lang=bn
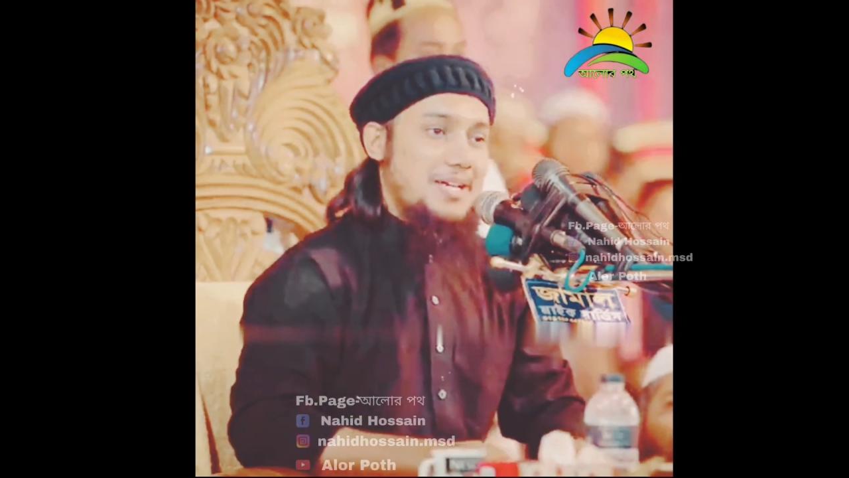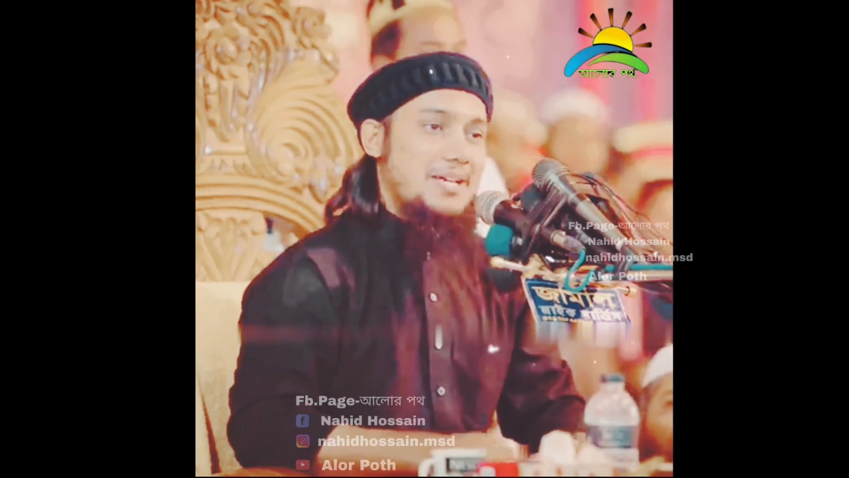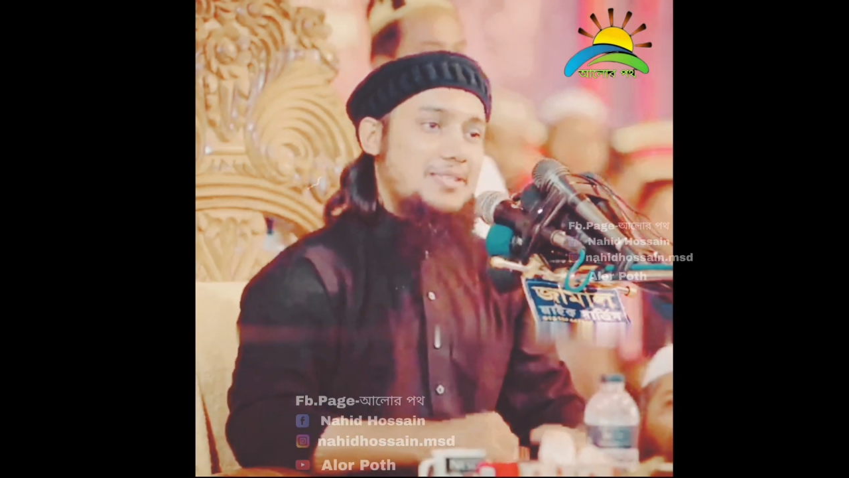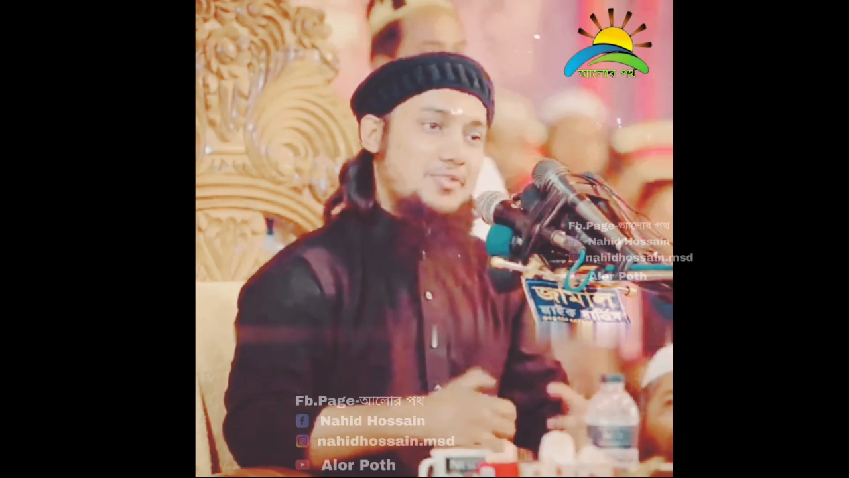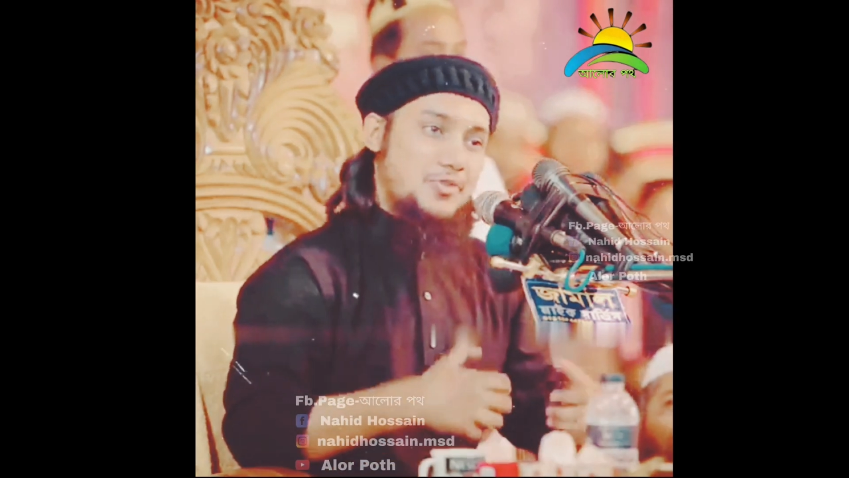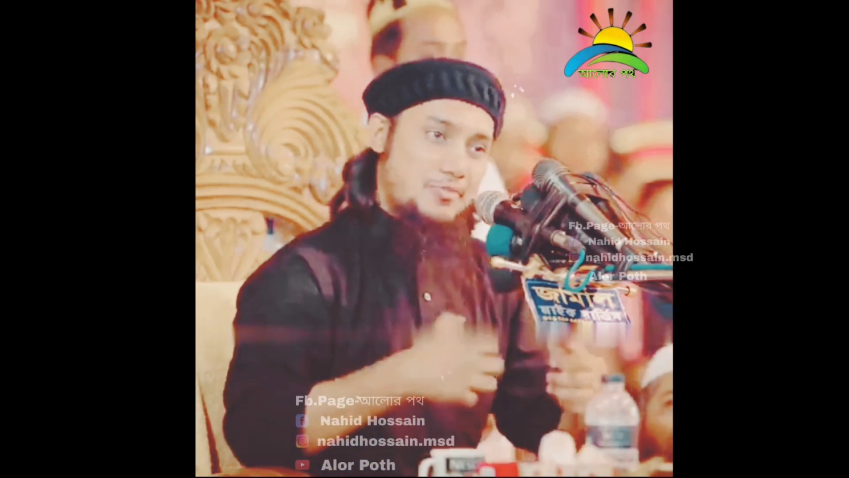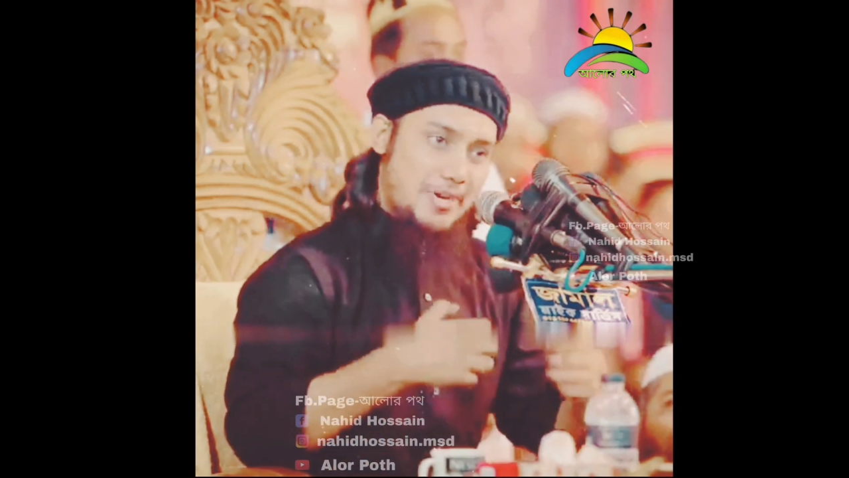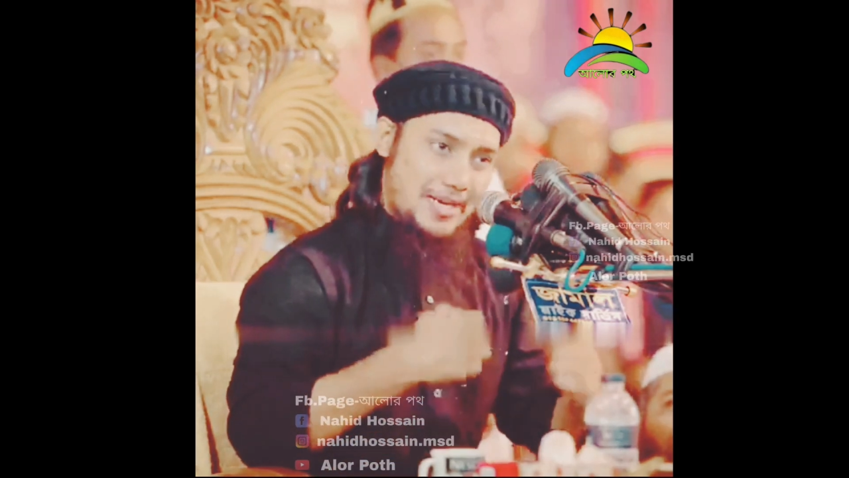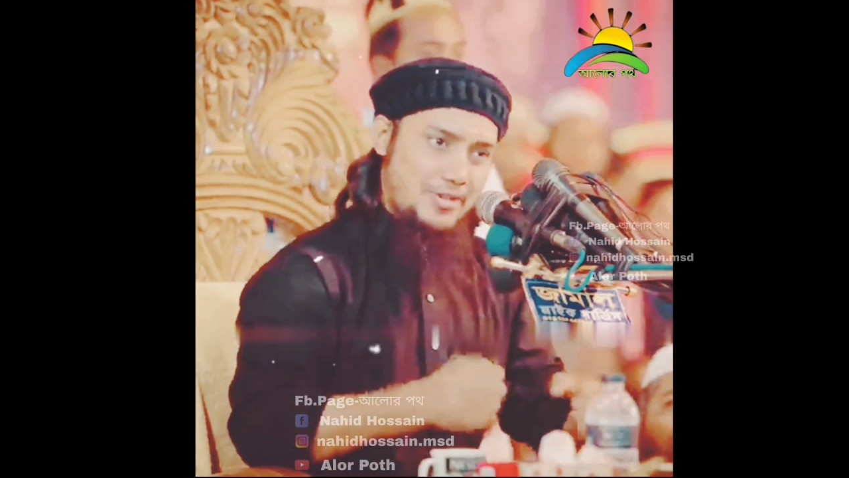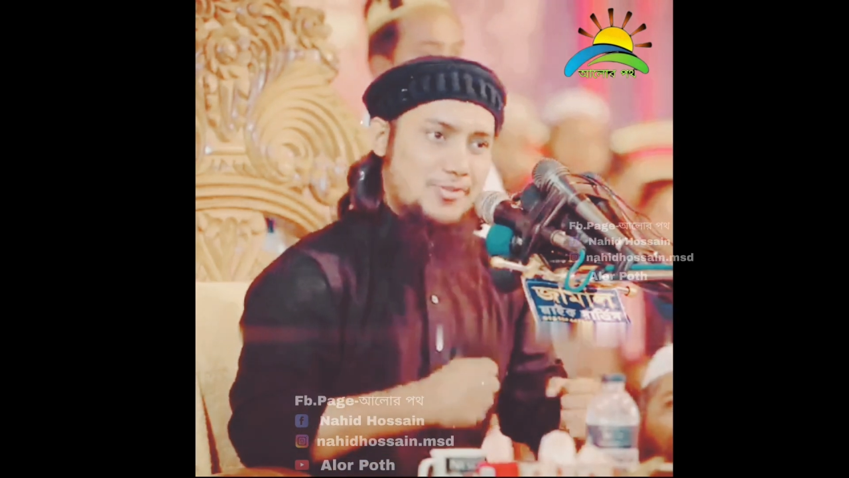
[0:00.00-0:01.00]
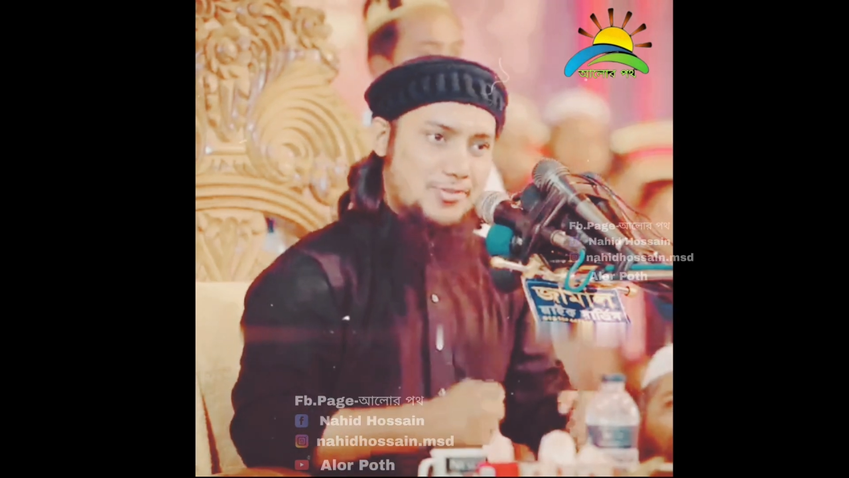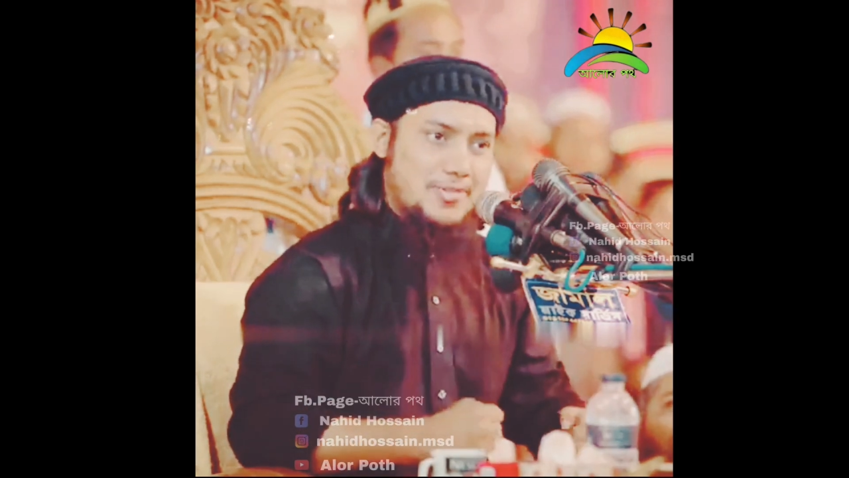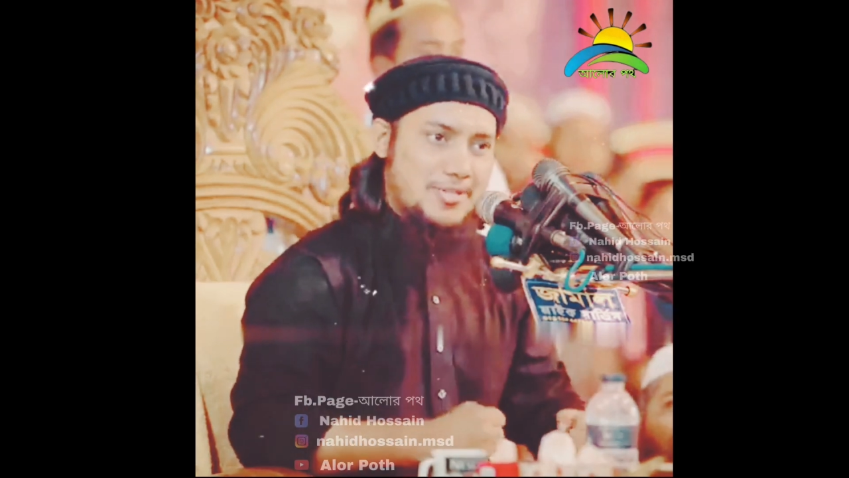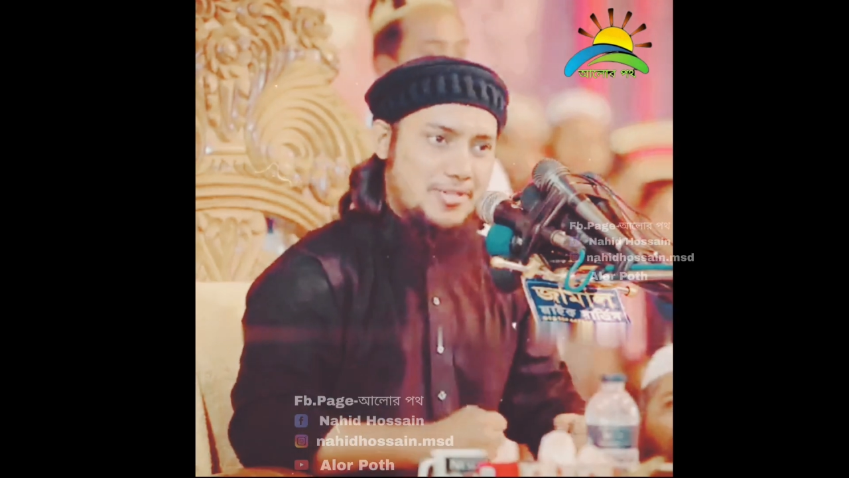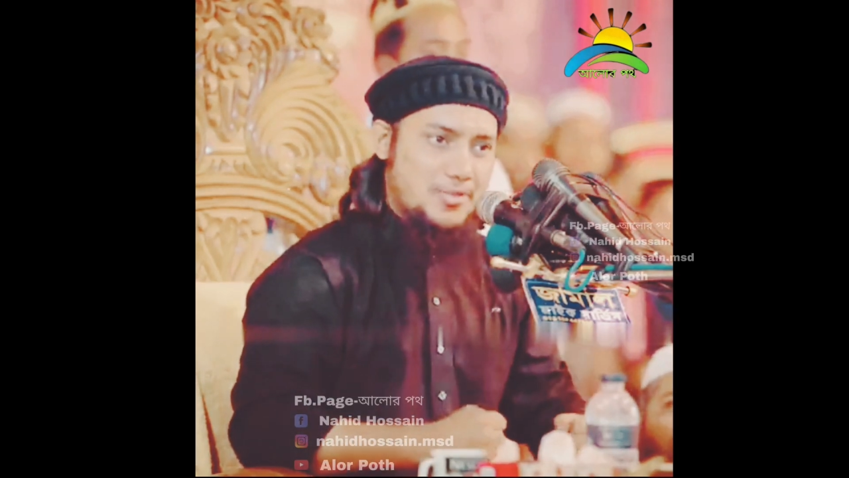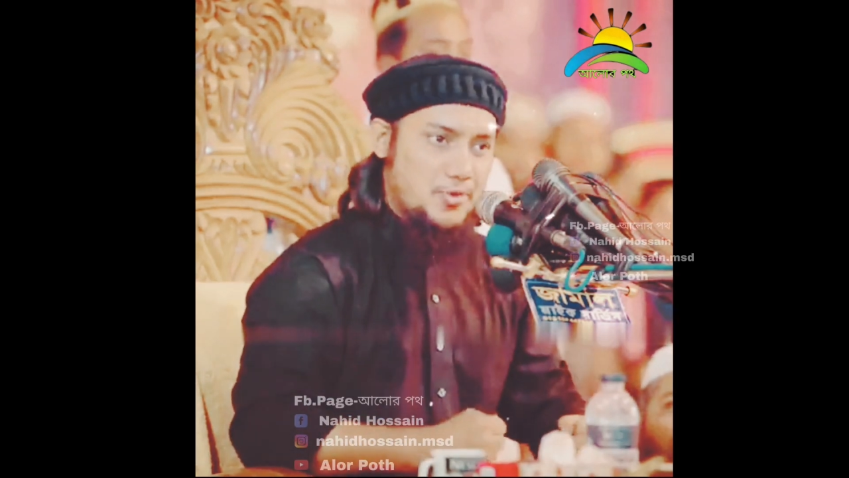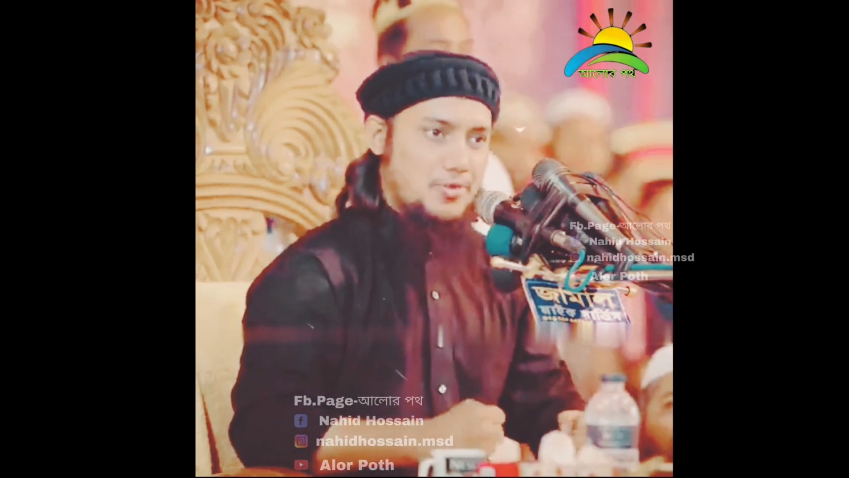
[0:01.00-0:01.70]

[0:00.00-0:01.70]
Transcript: যার কাছে যত ভারী অস্ত্র আছে